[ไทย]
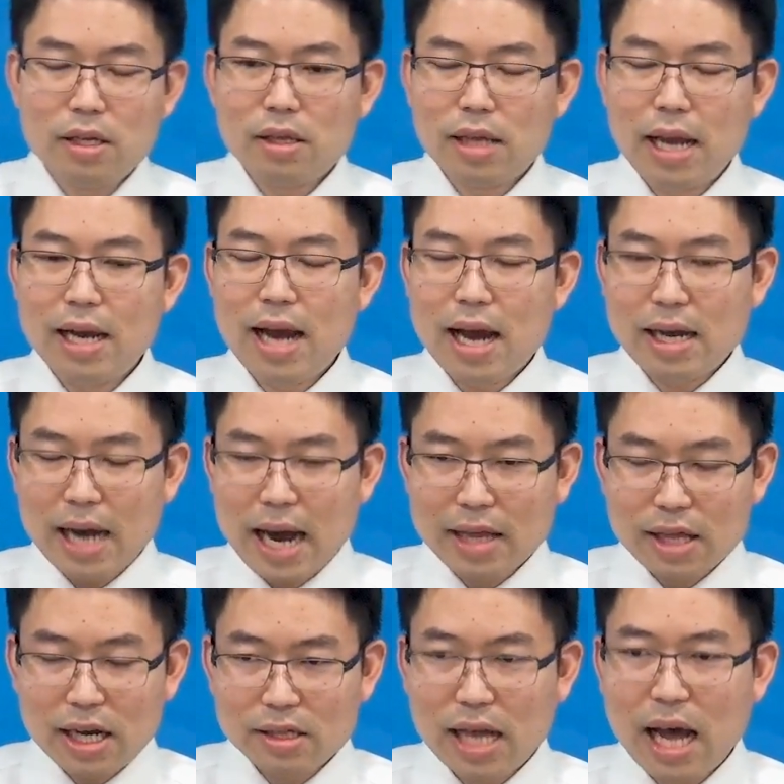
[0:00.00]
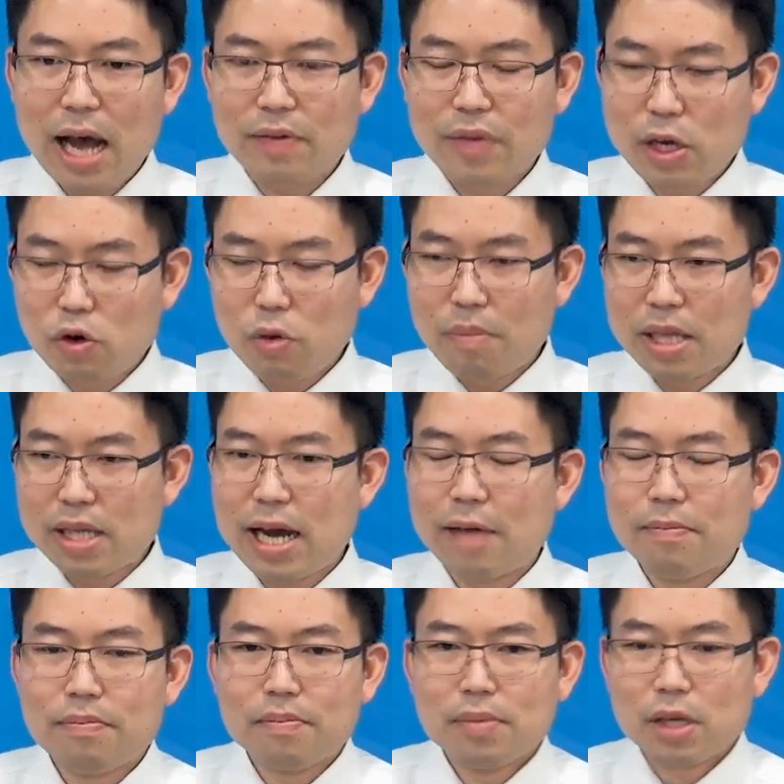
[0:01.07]
ในหลักการต่างๆในกฎบัญญั
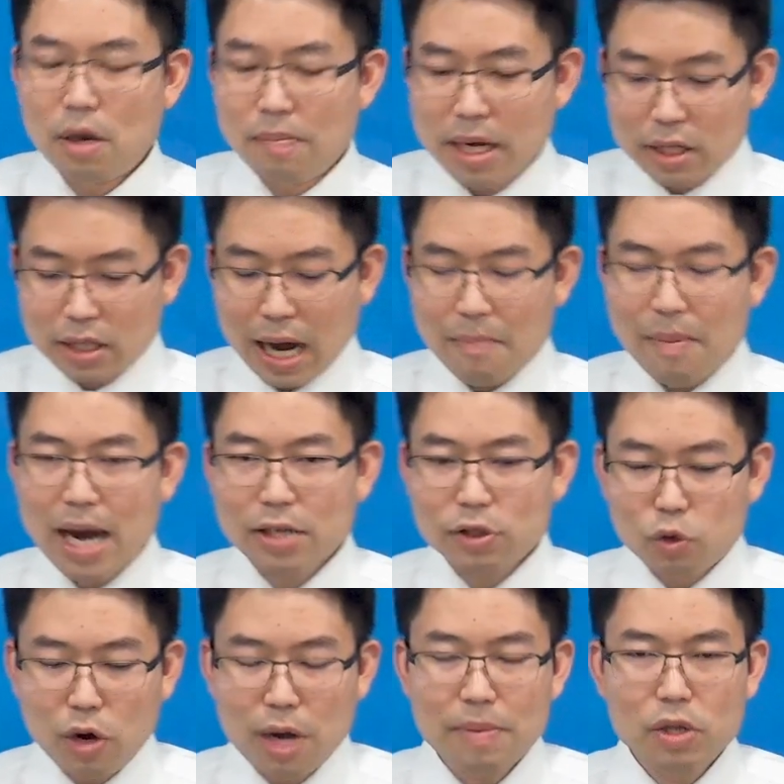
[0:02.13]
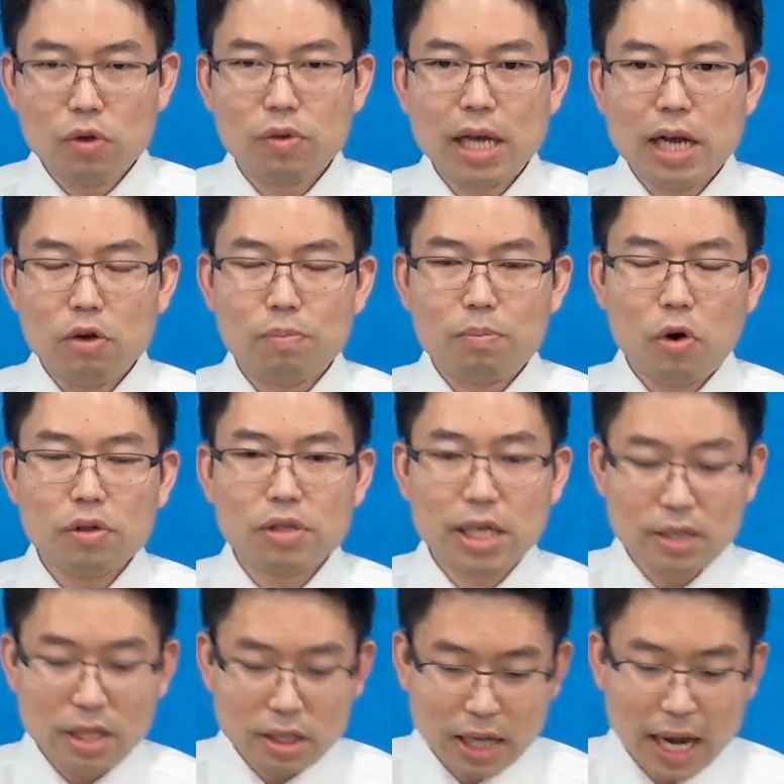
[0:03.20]
ติก็ไม่สามารถช่วยมนุษย์ให้หลุดพ้นจา
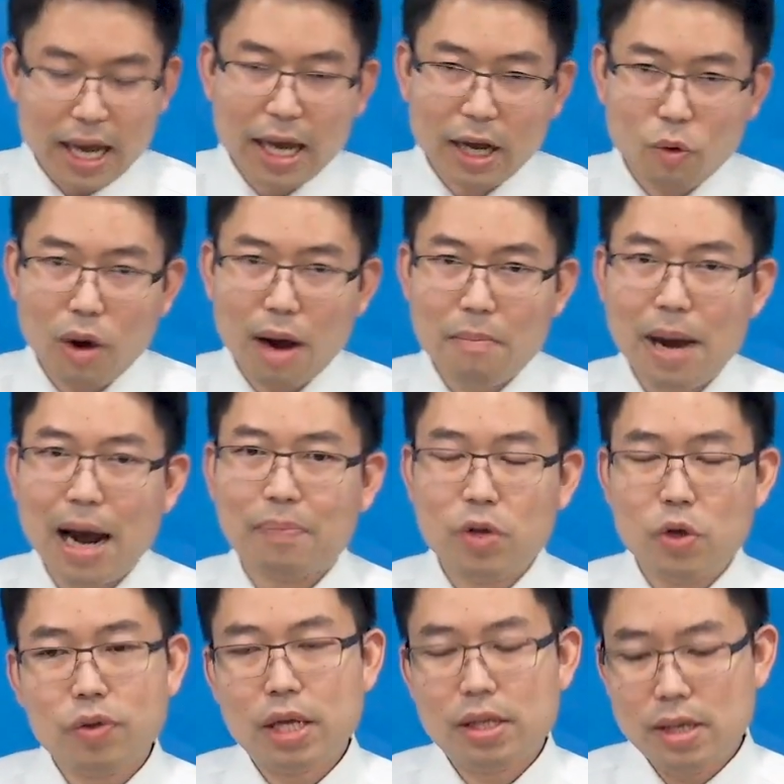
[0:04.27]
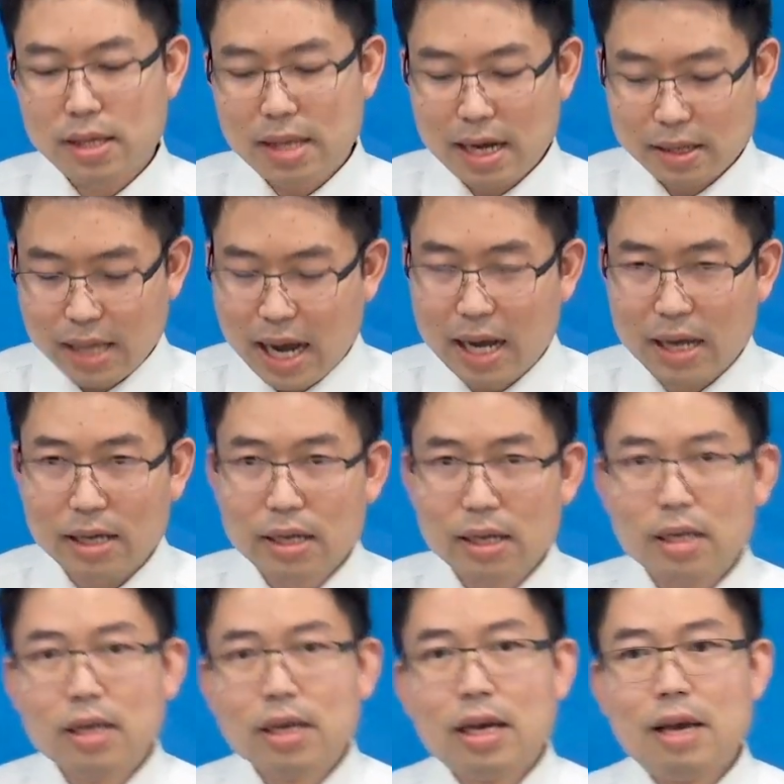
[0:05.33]
กนิสัยแห่งความบาปที่อยู่ในเนื้อหนังได้
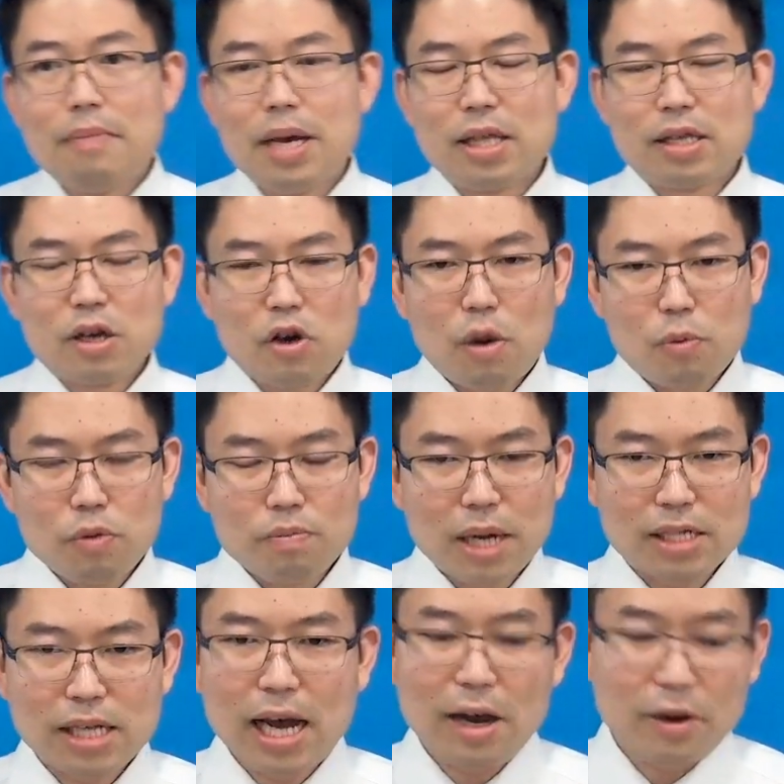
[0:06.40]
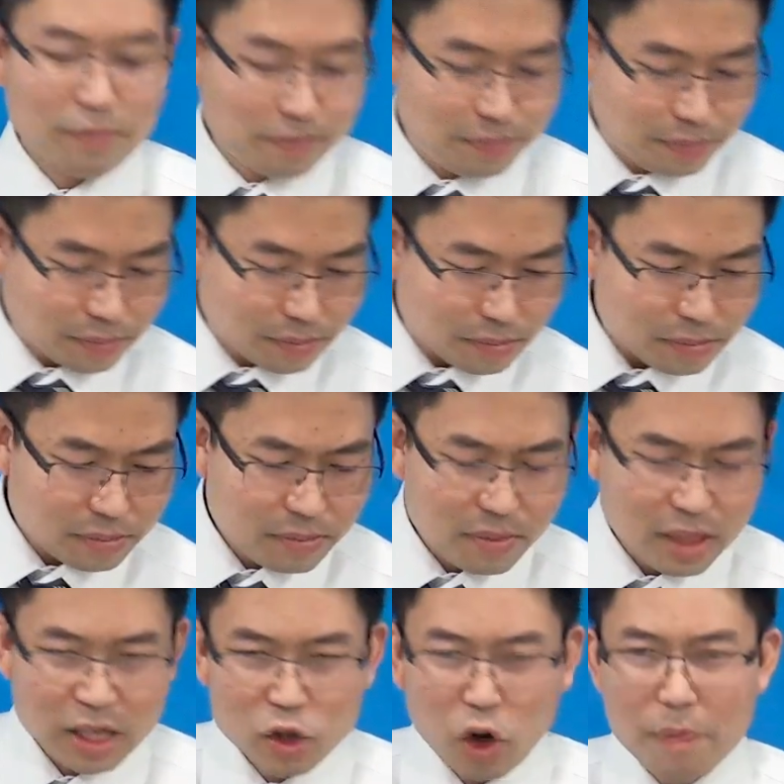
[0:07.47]
เอเมนแต่ขอบคุณพระเจ้า
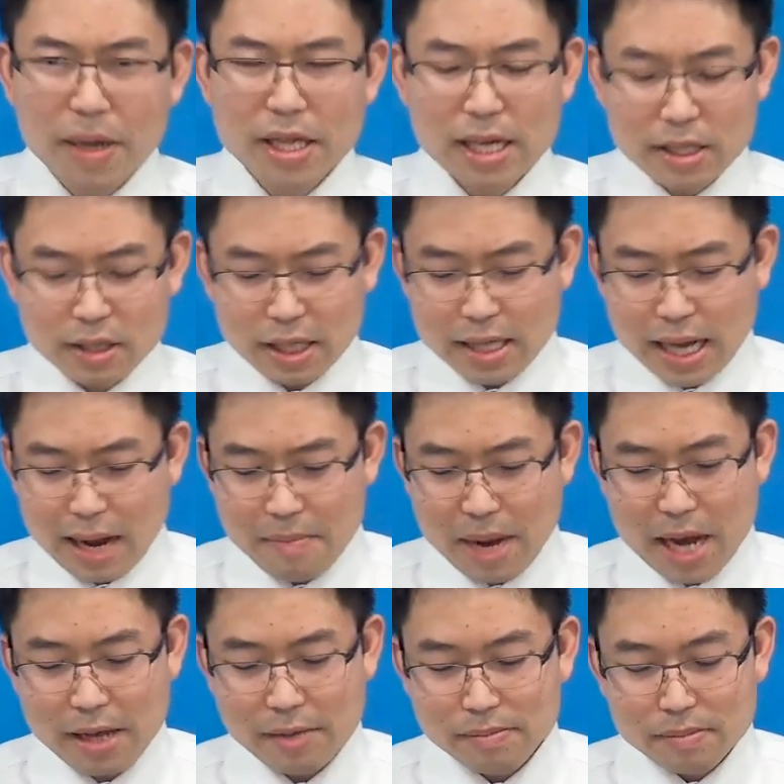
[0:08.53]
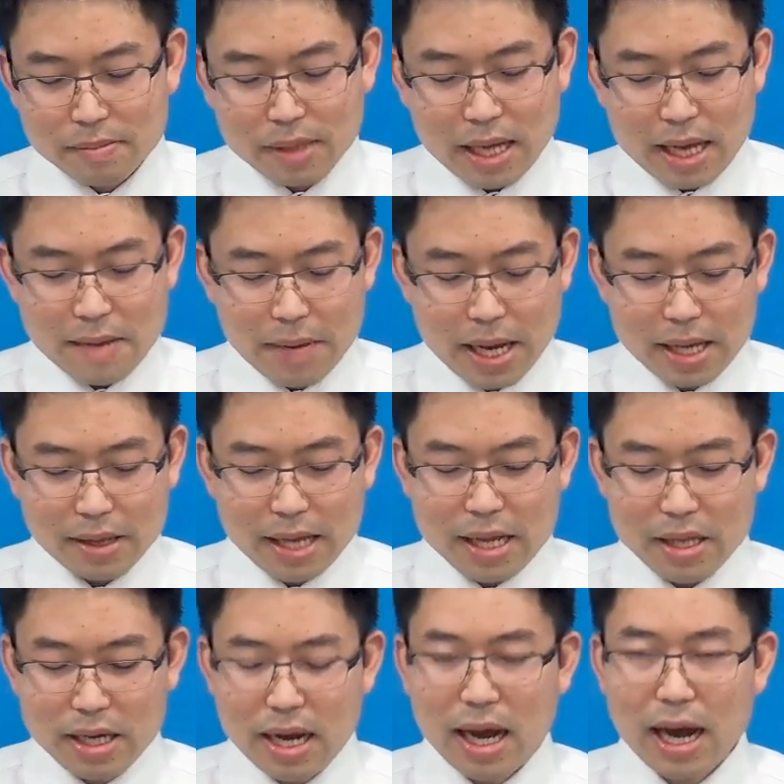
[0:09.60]
โดยพันธสัญญาใหม่เอเมนใน
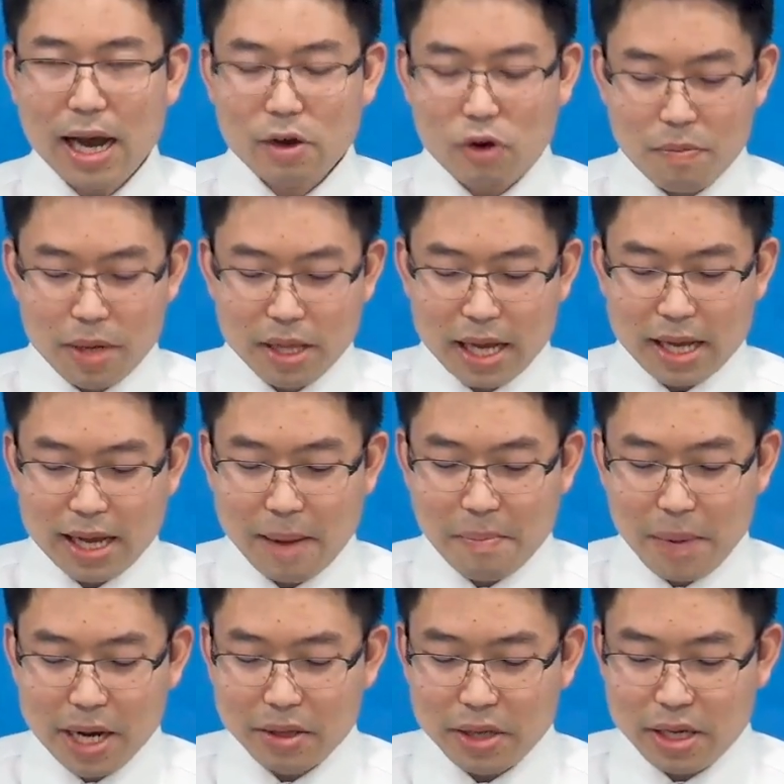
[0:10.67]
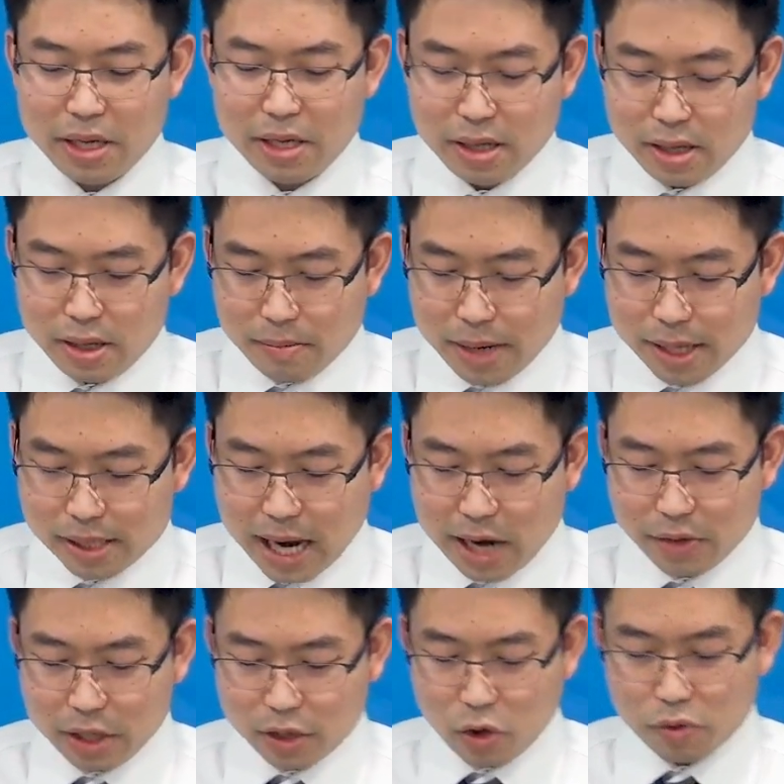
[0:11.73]
เนื้อหาของพินัยกรรมใหม่นี้พระเจ้า
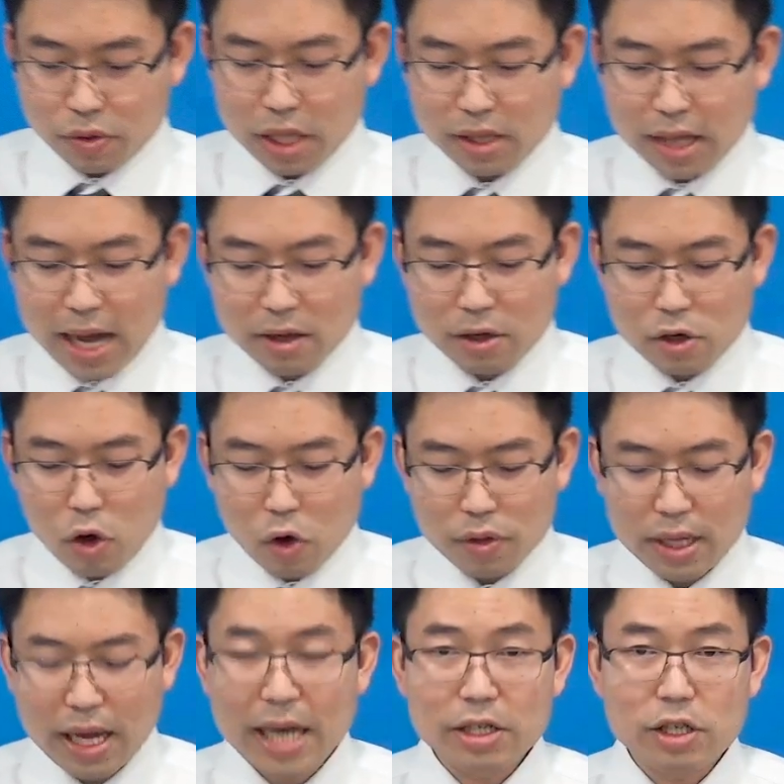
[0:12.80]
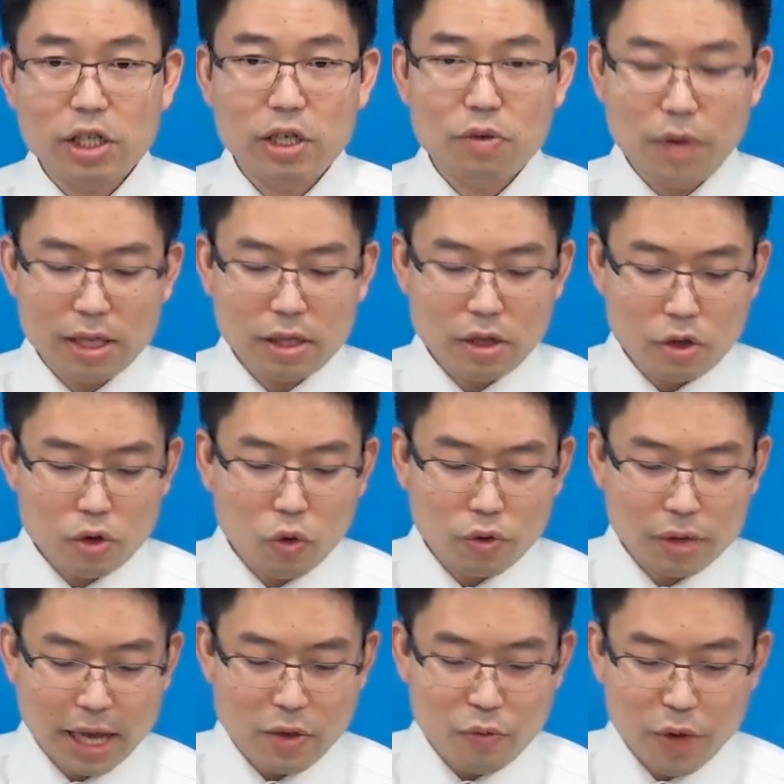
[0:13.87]
ได้ทรงติดตั้งกฎแห่งชีวิตอยู่
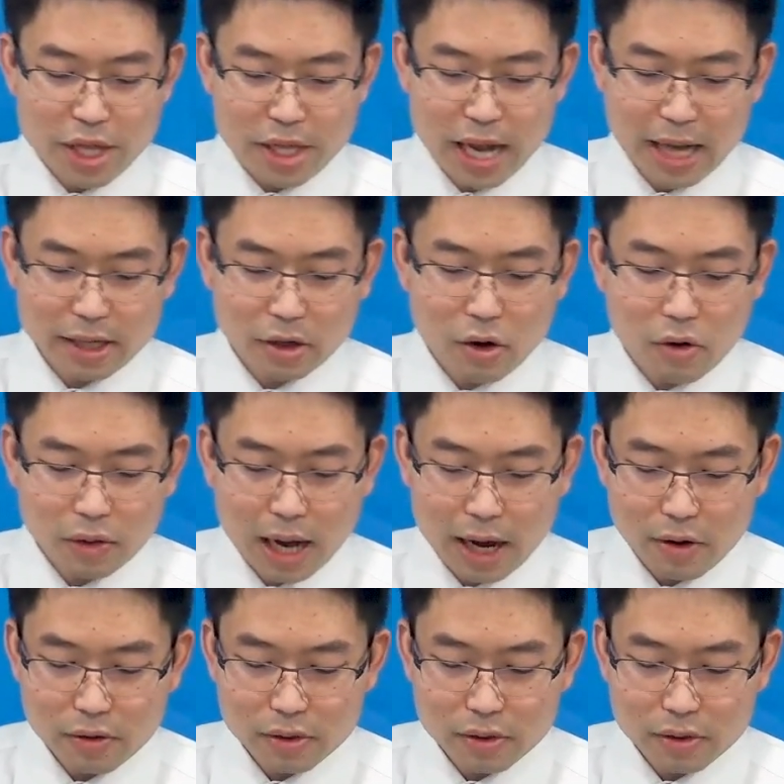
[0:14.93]
ในวิญญาณของเรา